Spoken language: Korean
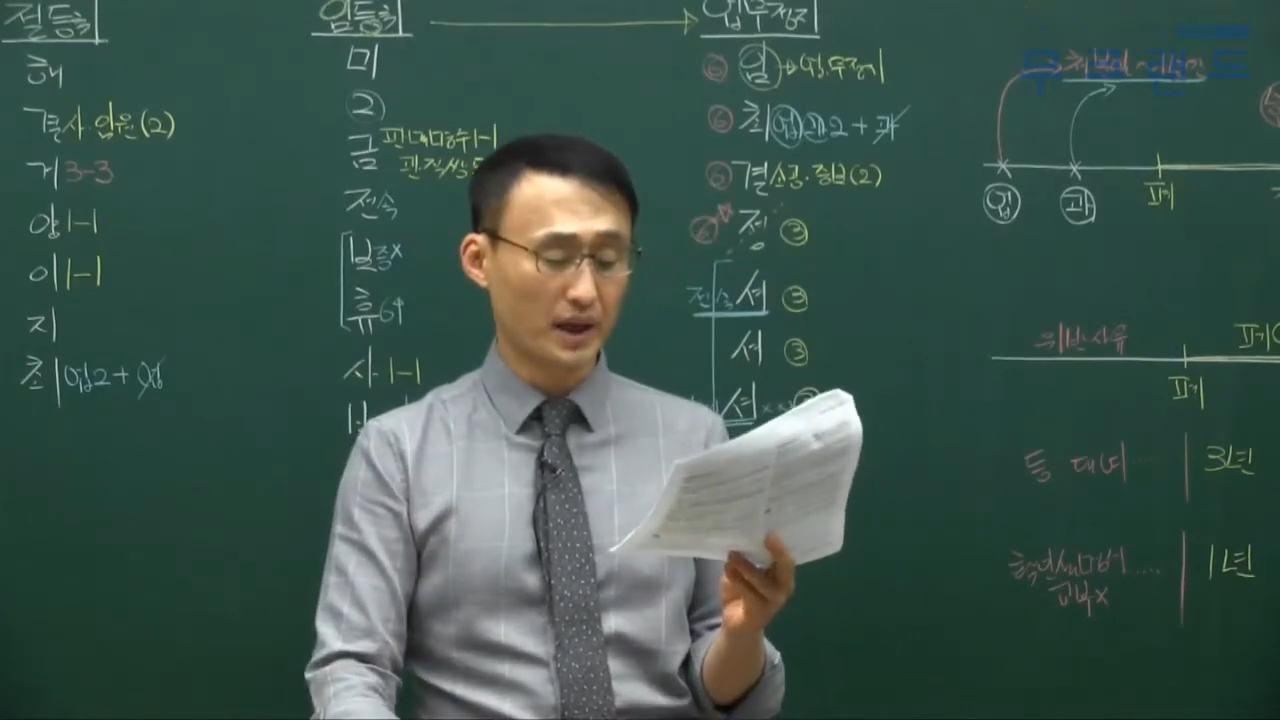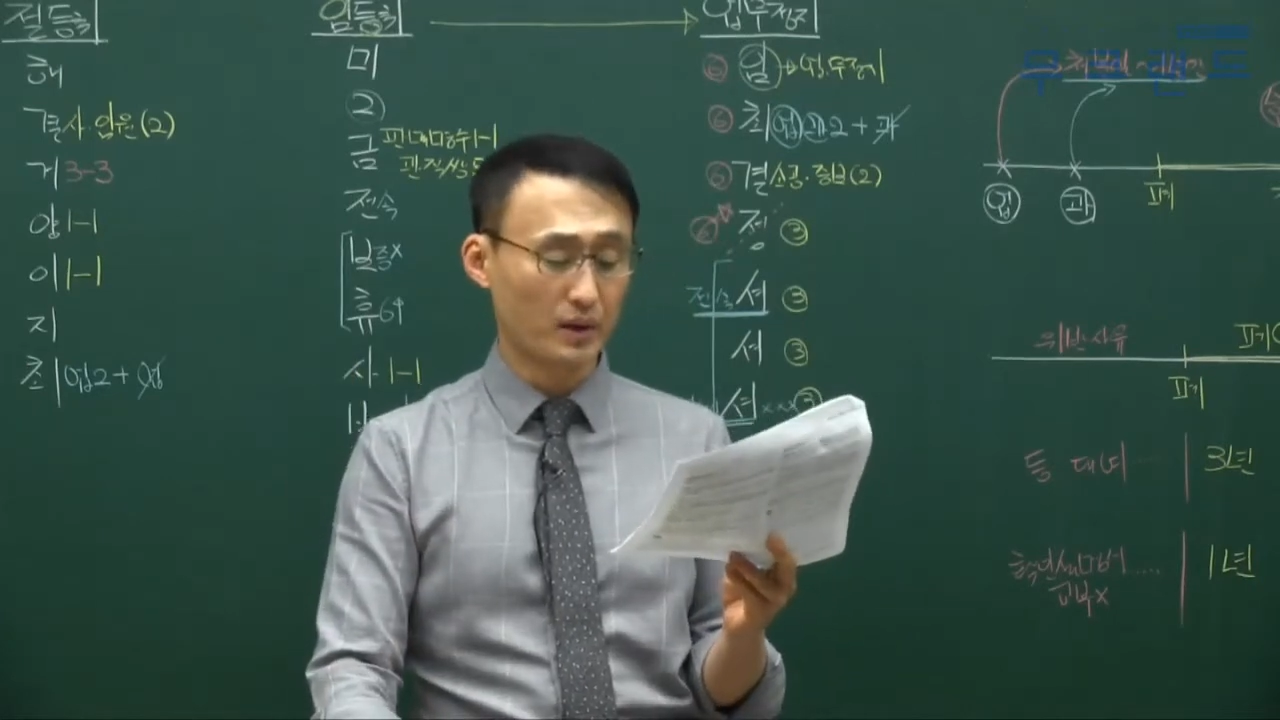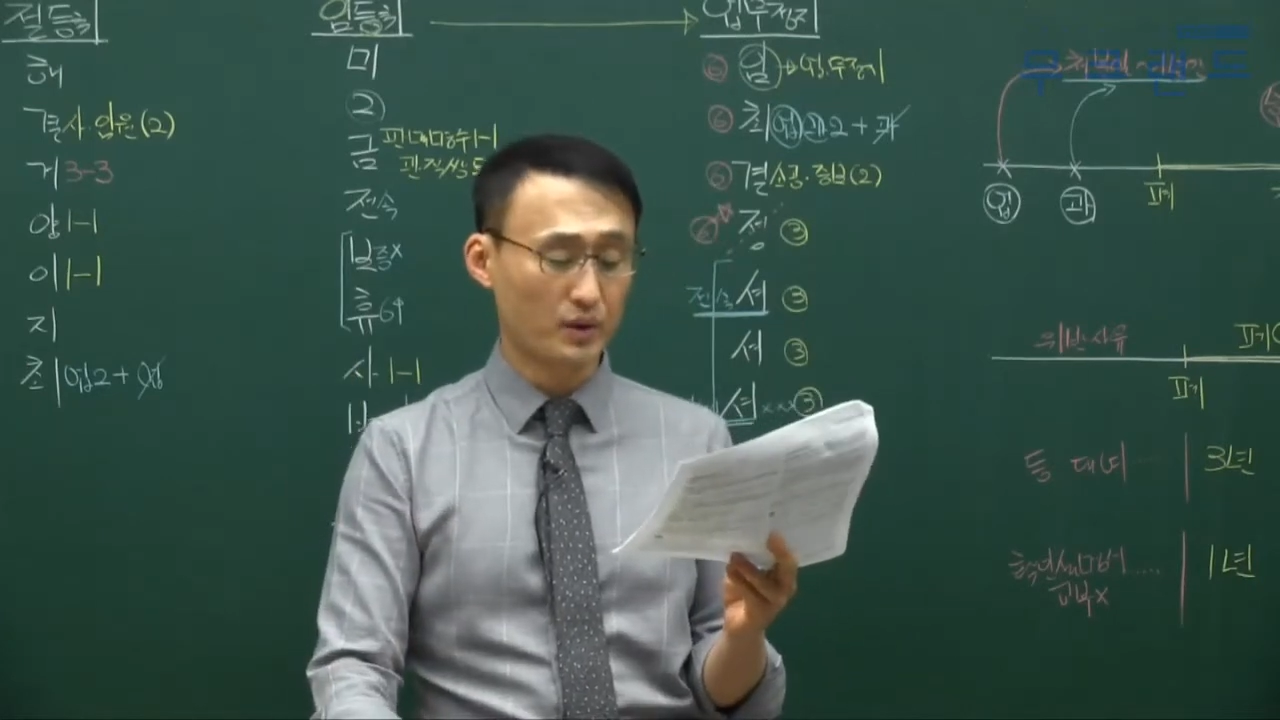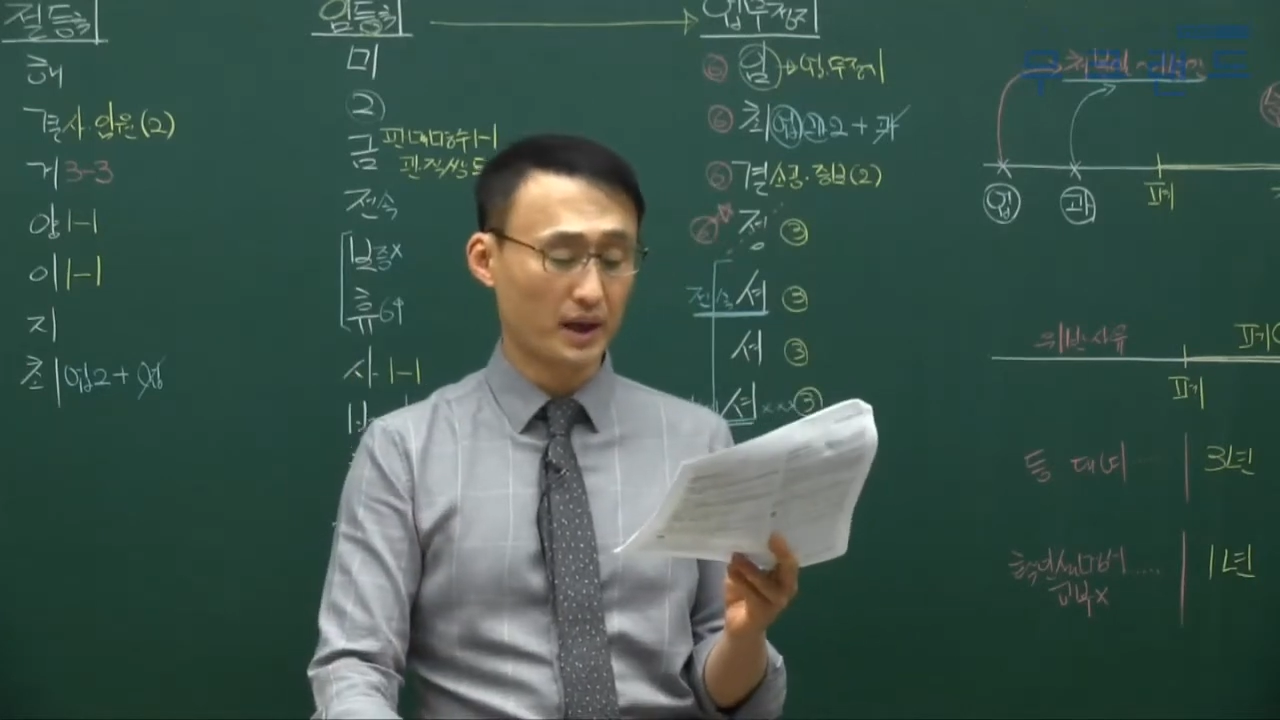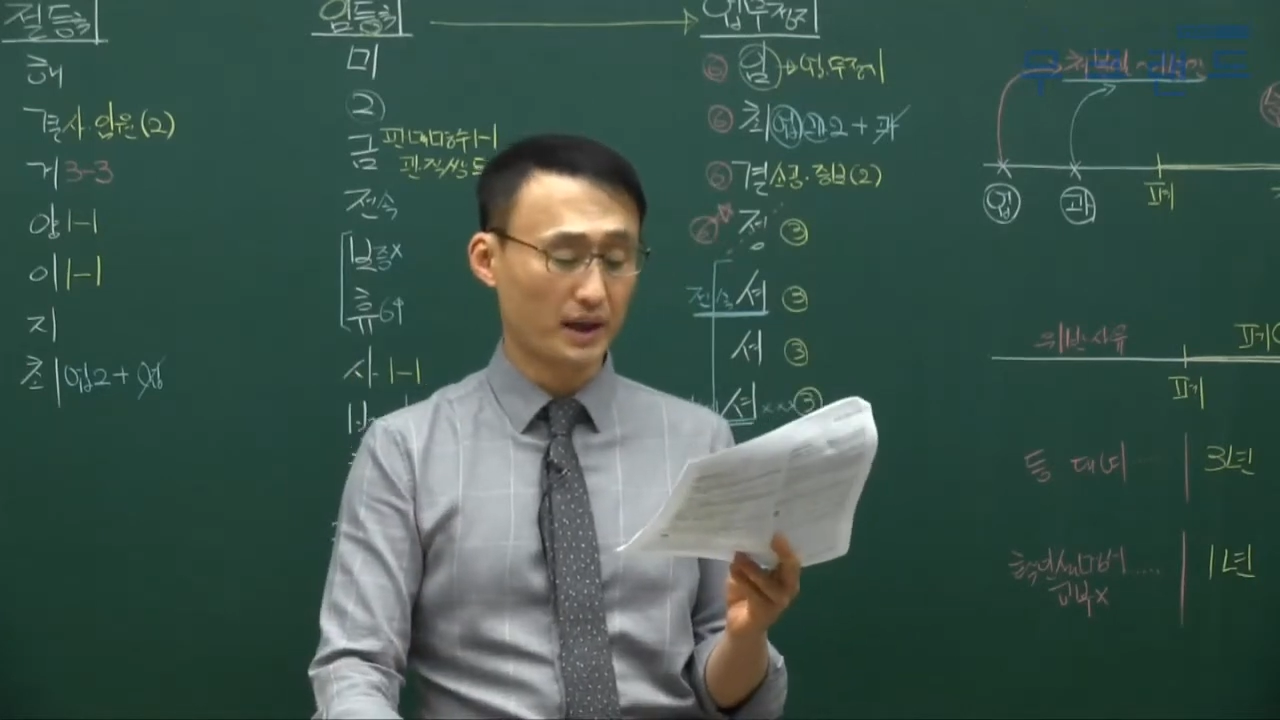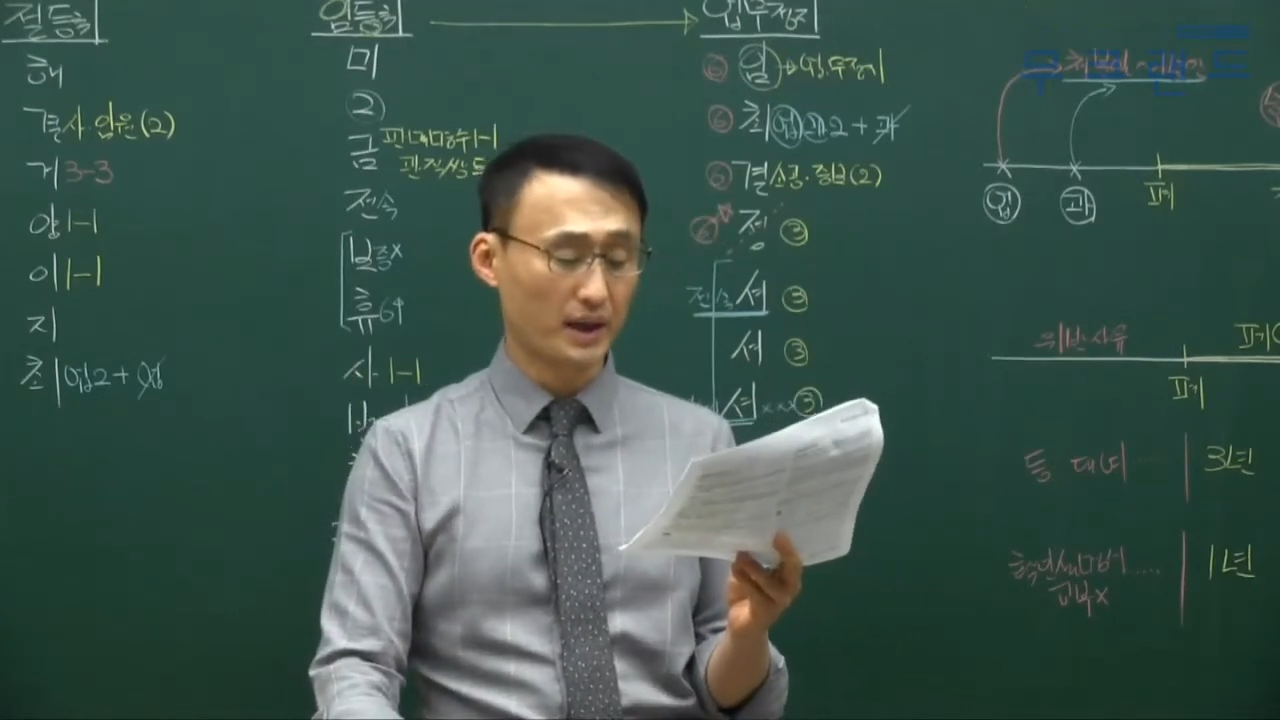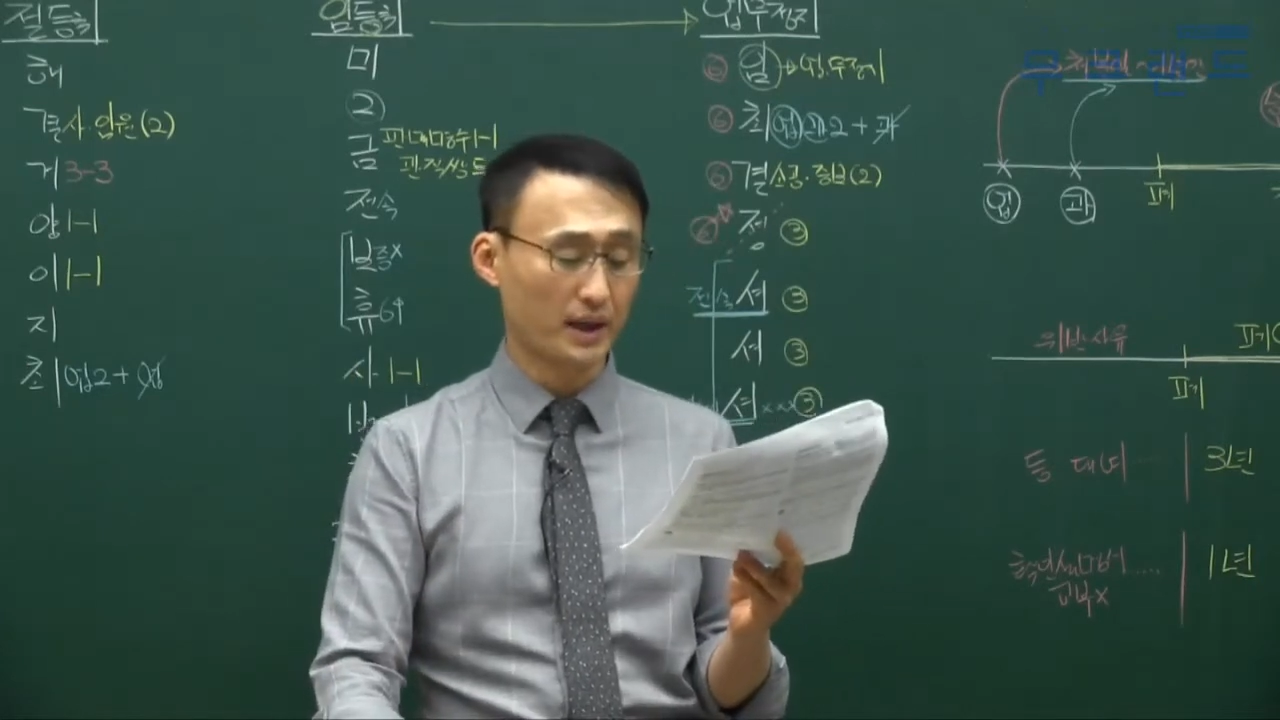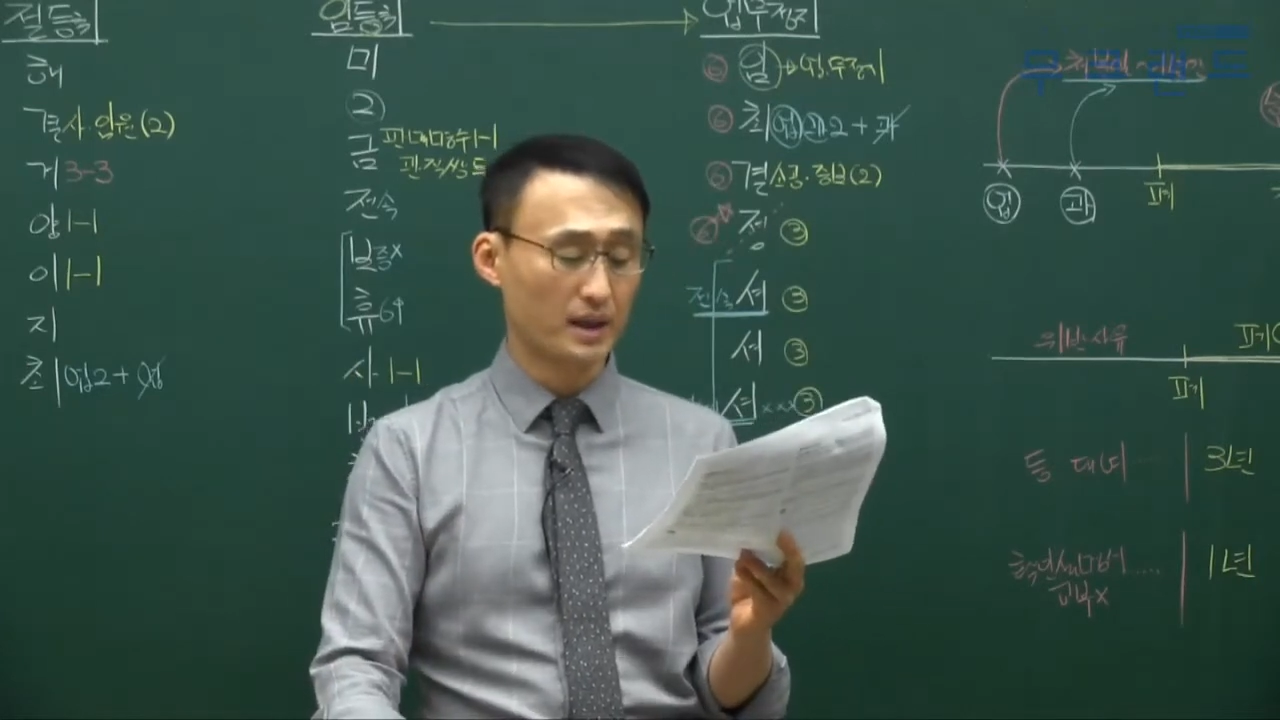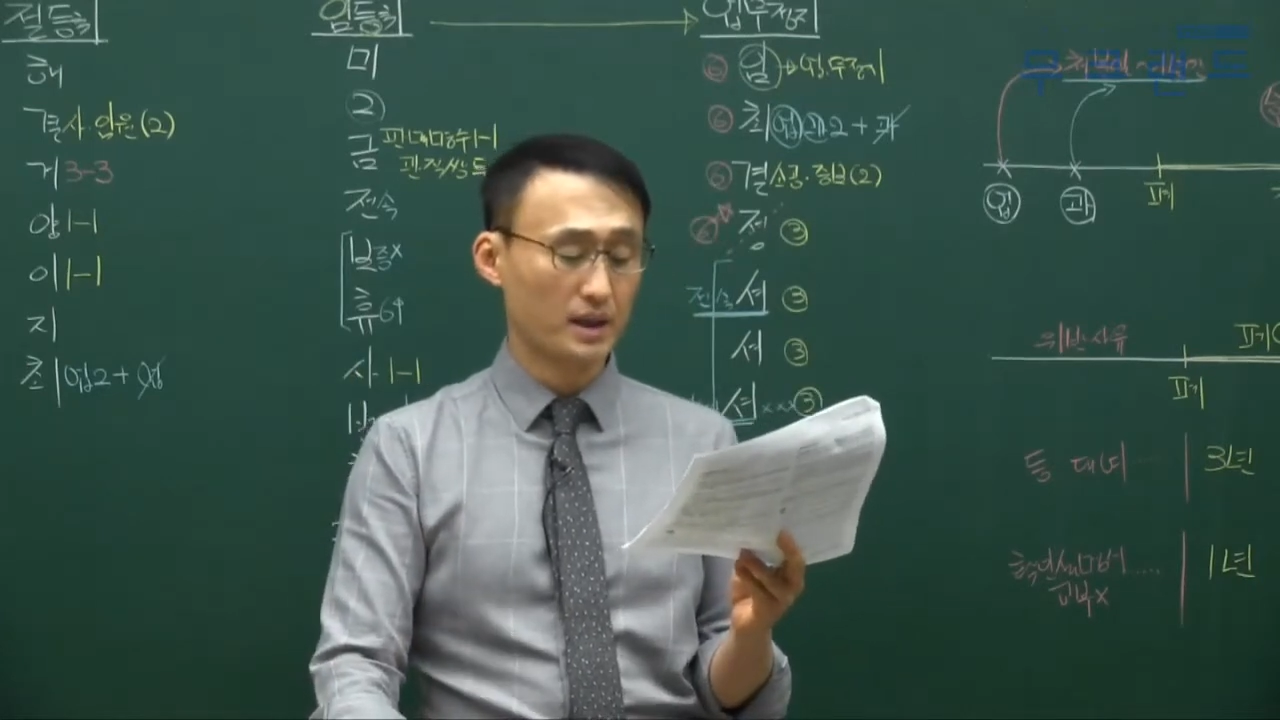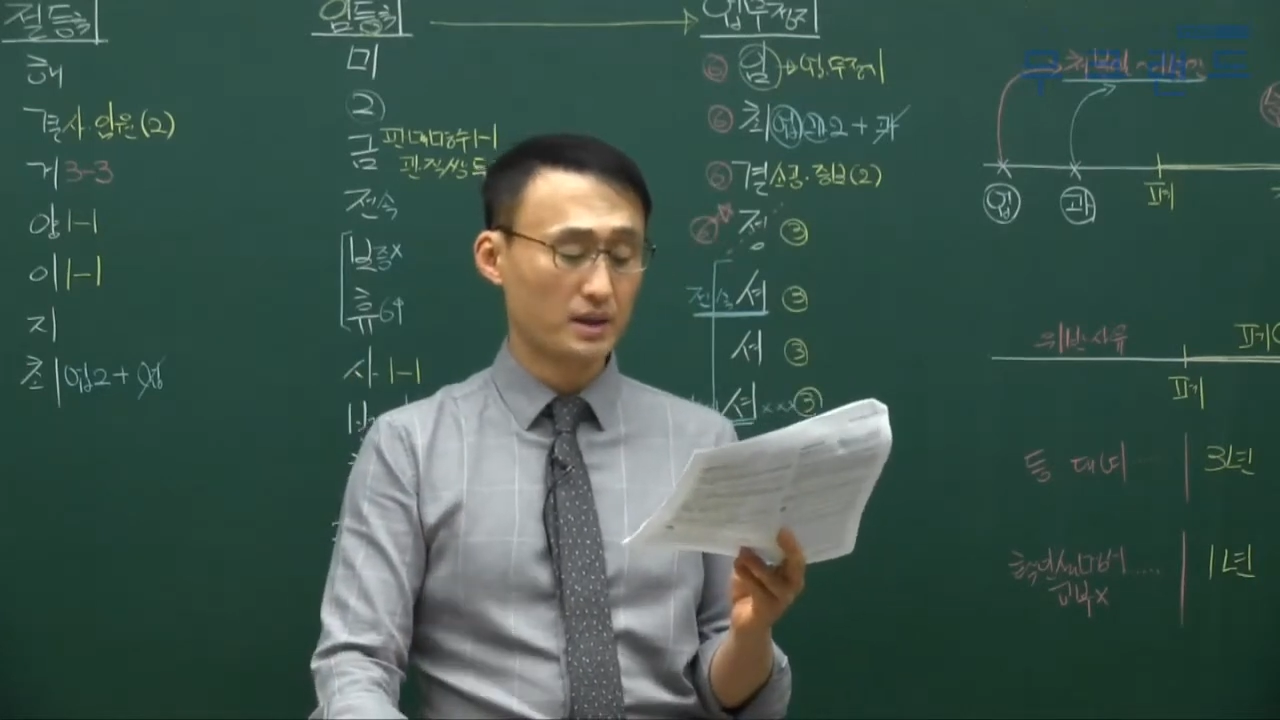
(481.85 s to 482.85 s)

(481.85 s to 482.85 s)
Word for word: 개공에게